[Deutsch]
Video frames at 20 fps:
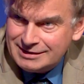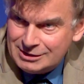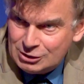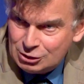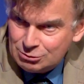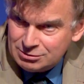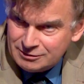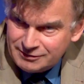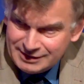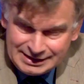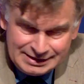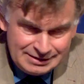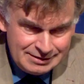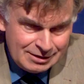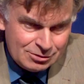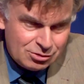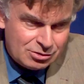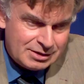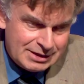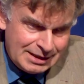sich zu
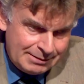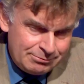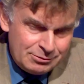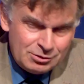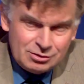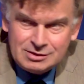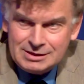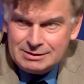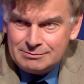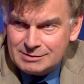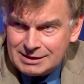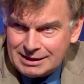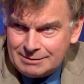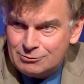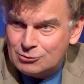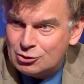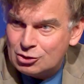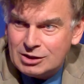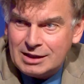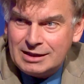bewegen, also Treppen zu nehmen,
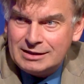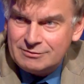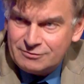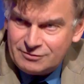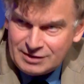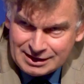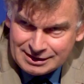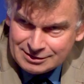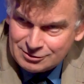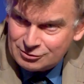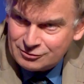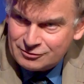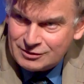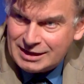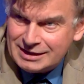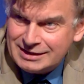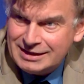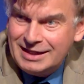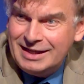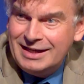Treppen zu steigen, Fahrrad zu
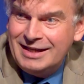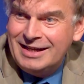fahren,